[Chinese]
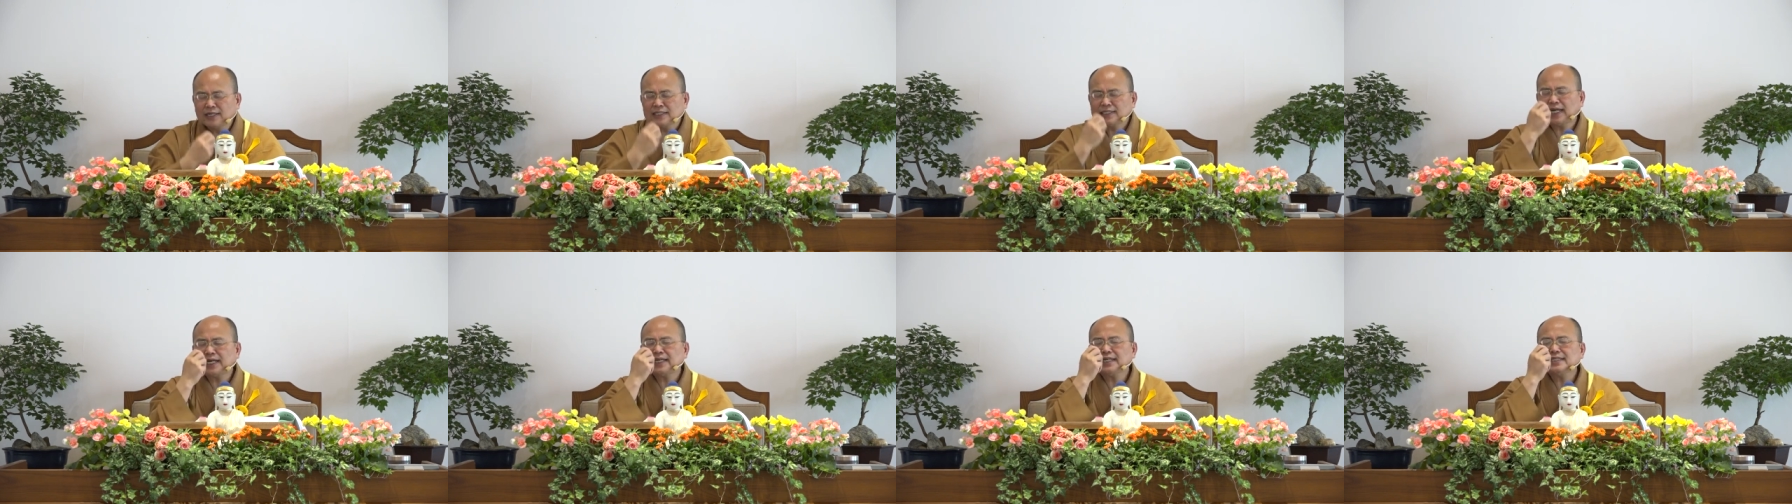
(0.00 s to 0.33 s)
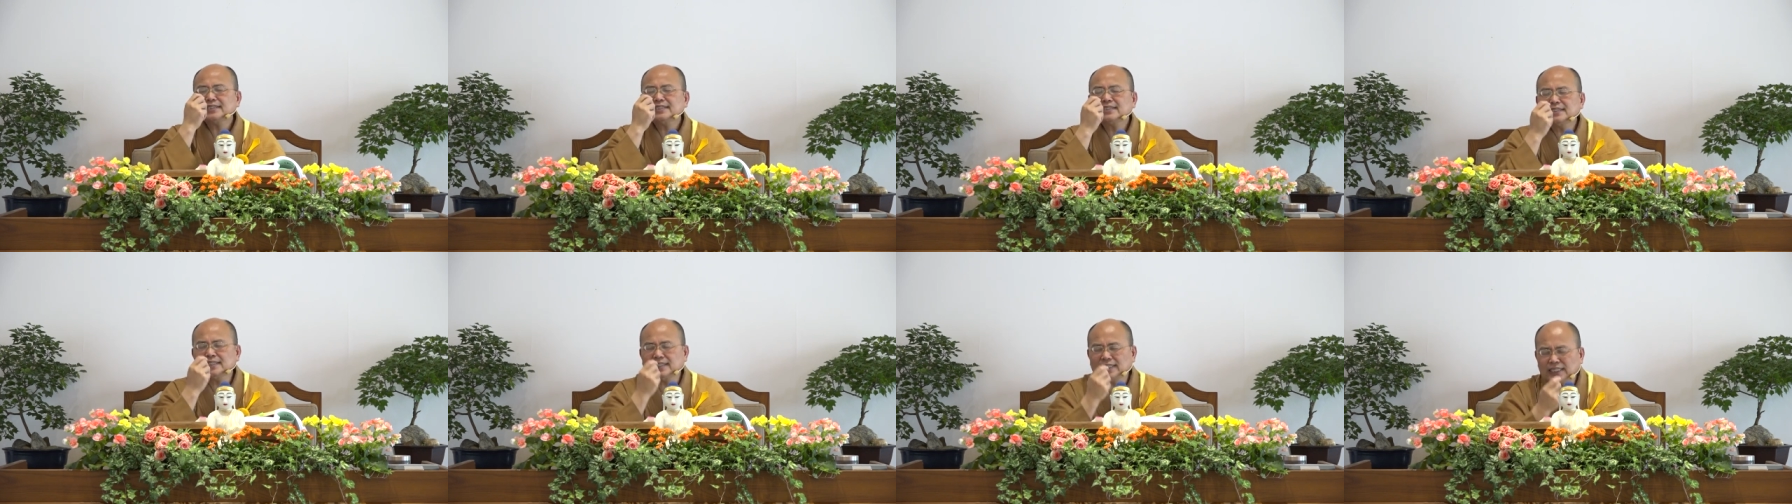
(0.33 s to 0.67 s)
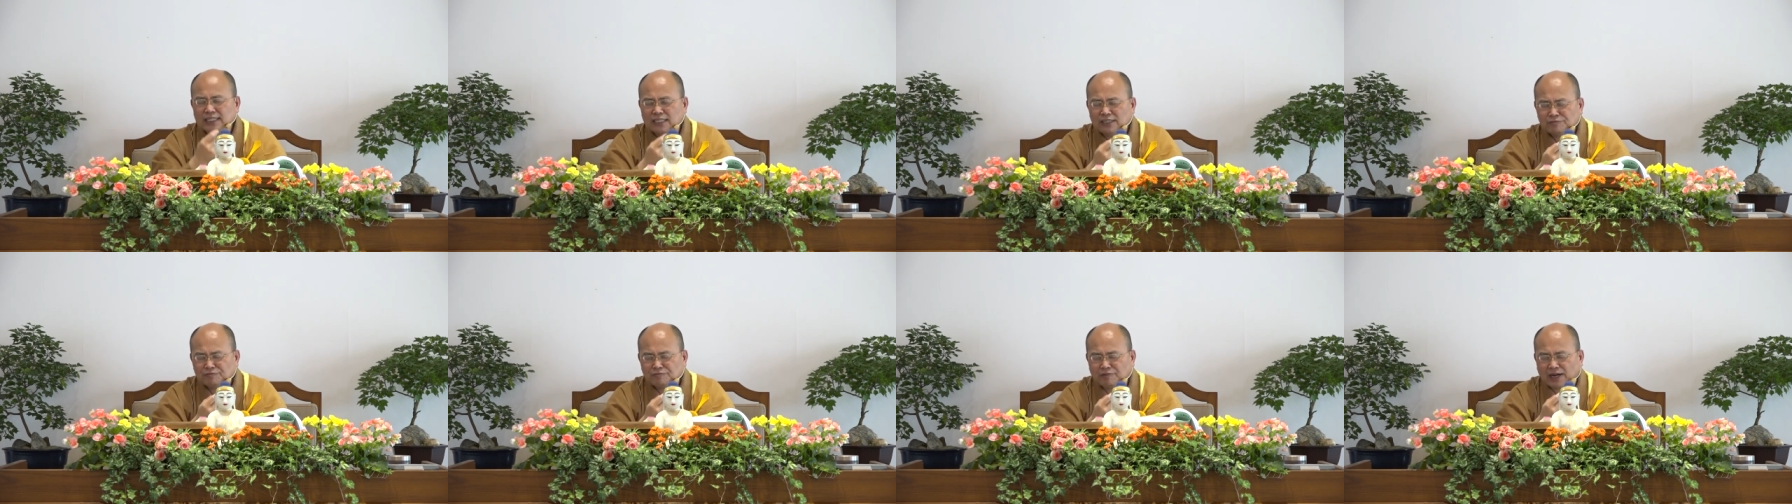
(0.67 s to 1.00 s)
他是
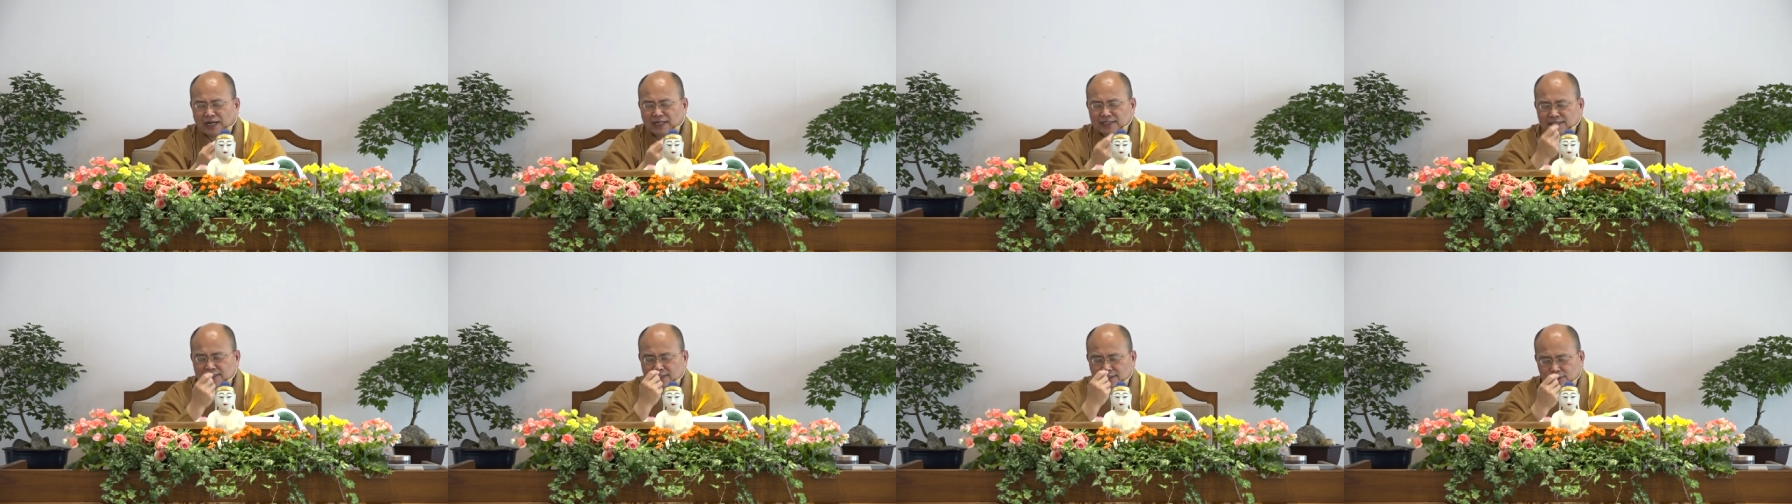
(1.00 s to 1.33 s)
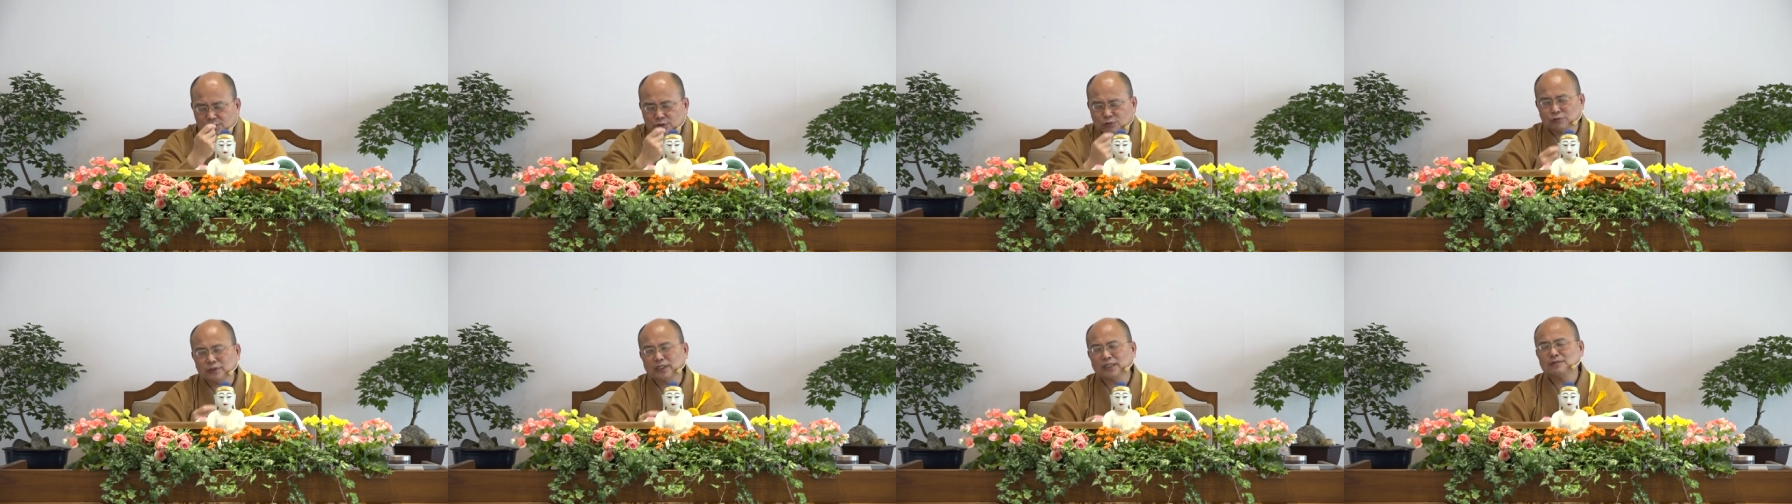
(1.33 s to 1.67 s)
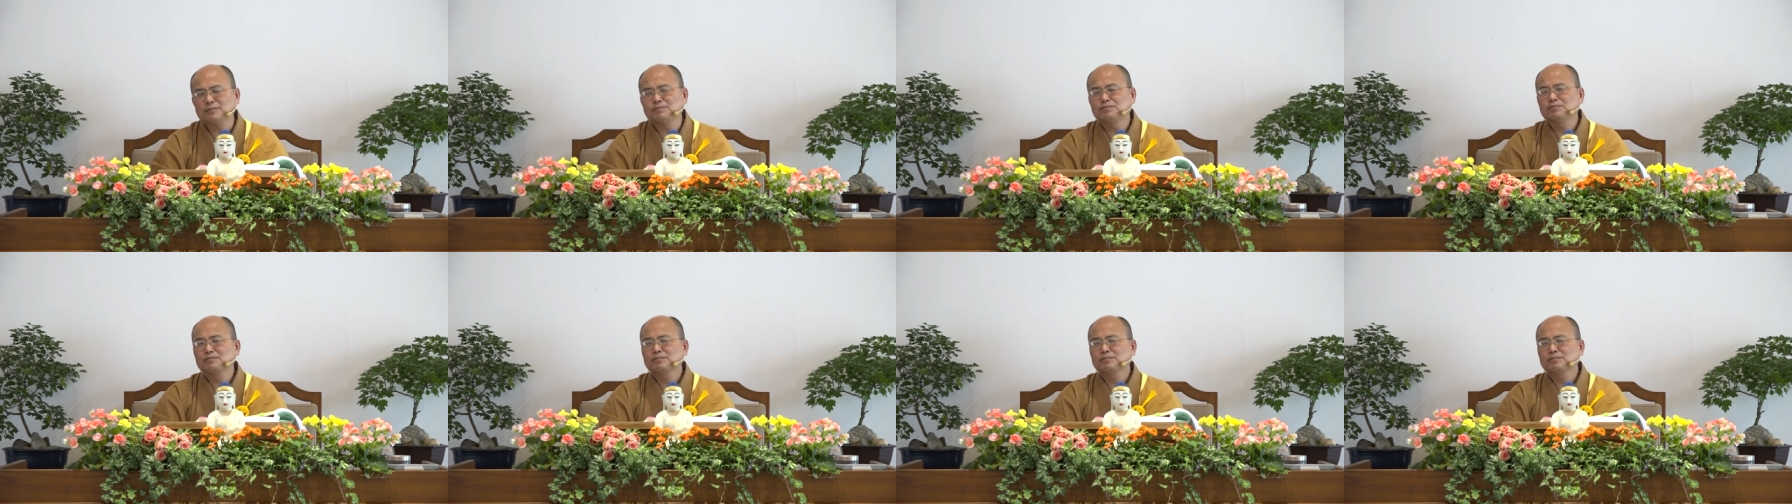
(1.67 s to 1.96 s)
依法得度的，